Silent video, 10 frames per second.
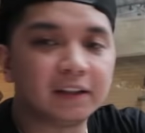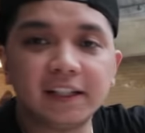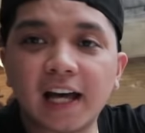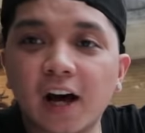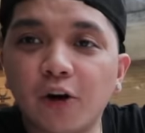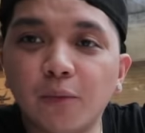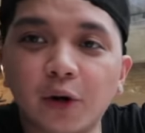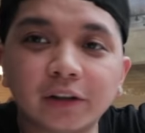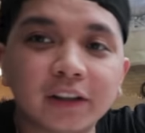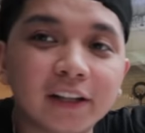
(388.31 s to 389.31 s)
di na
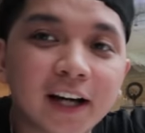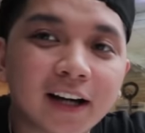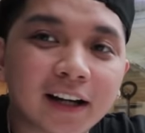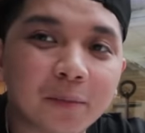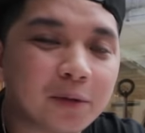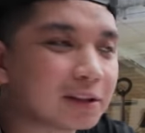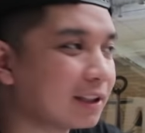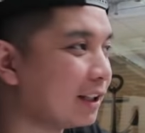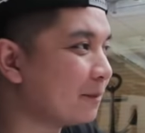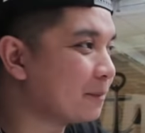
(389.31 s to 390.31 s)
ako order ng crab
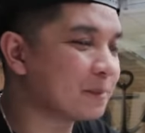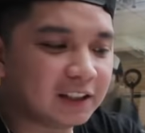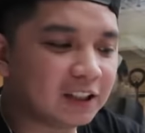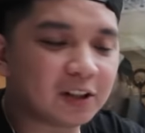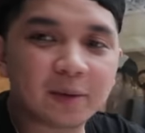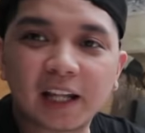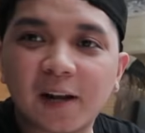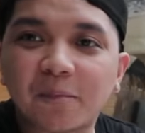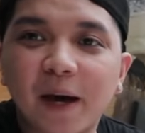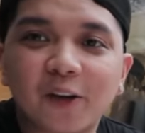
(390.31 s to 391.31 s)
kasi hindi ko naman
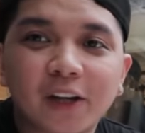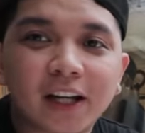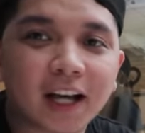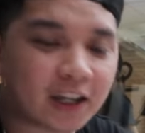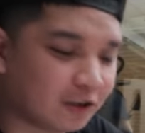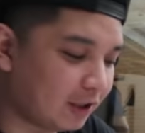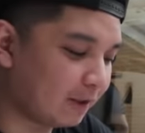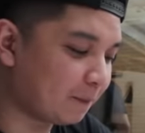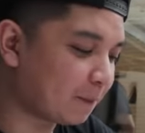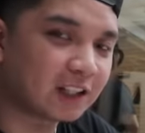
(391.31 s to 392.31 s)
alam paano i-crack yun
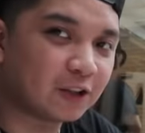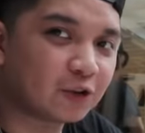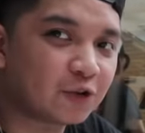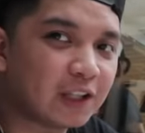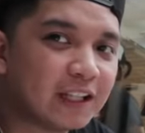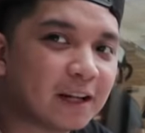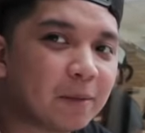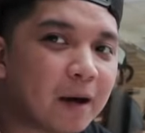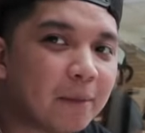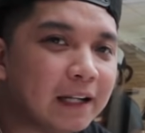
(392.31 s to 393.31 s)
eh. Siya usually
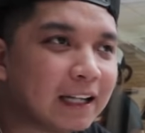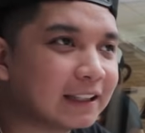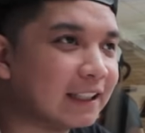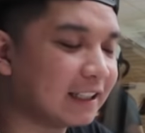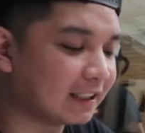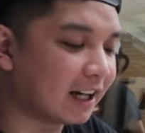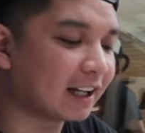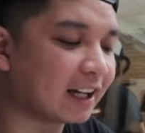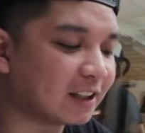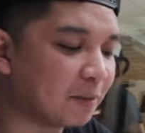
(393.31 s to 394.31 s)
nagbabalat and eh,
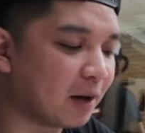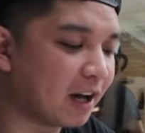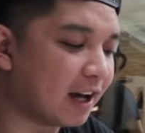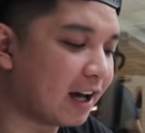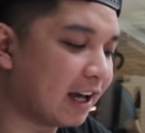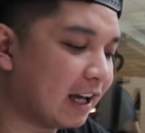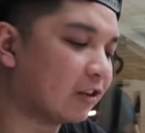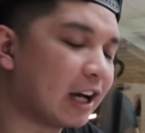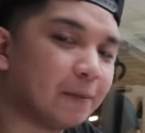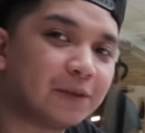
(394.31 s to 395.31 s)
nagka-crack ng mga
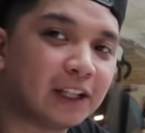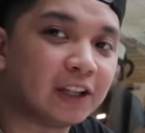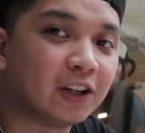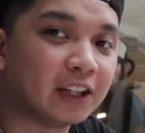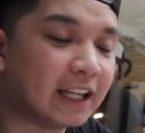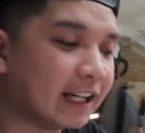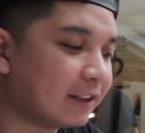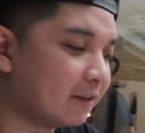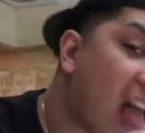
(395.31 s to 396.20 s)
crabs and all that.